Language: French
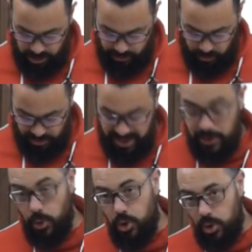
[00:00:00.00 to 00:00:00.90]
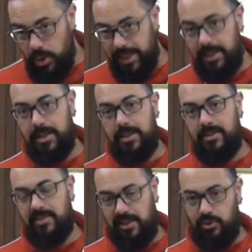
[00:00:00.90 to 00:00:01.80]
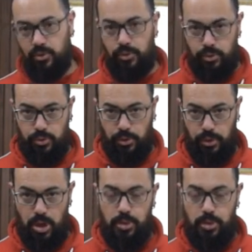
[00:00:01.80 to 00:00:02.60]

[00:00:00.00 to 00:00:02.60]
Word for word: je vous conseille de coller cette structure